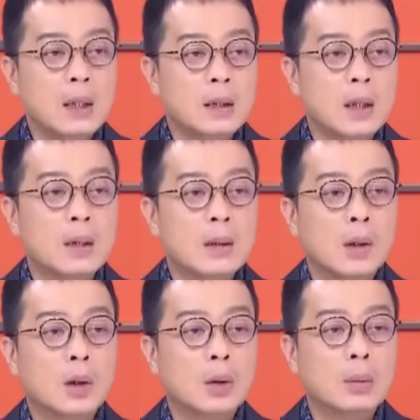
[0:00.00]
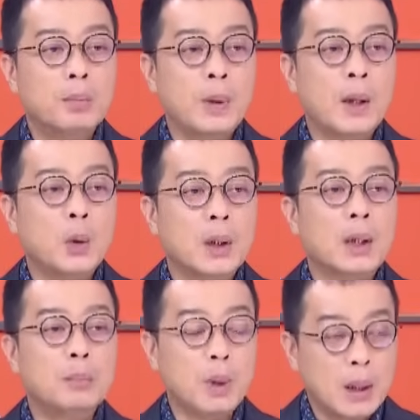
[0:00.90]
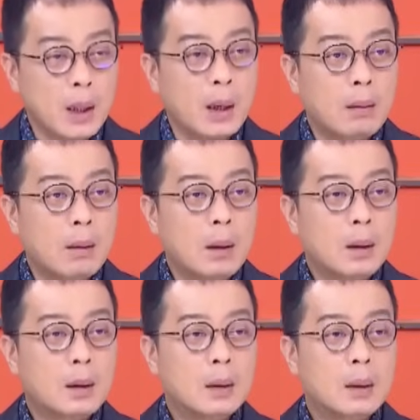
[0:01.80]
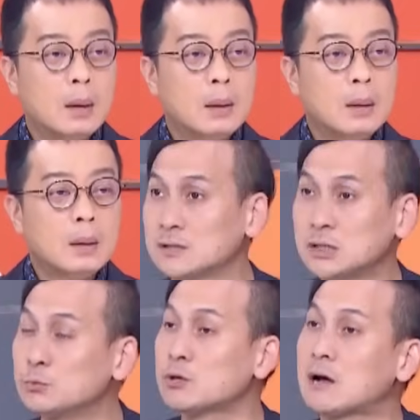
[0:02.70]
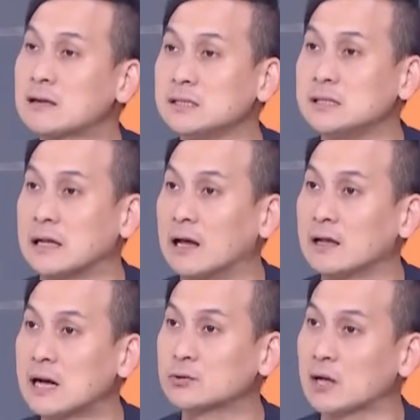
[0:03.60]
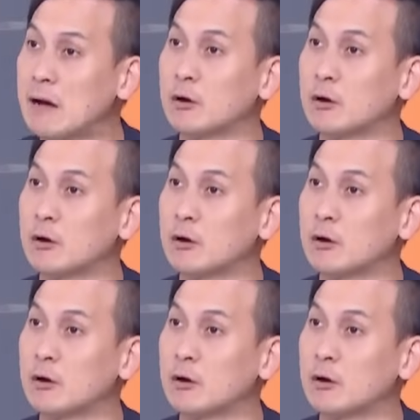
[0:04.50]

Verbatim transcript: 可以接受辩论跟民调？可以啊，可以啊。金本上刚刚自己讲啊，他说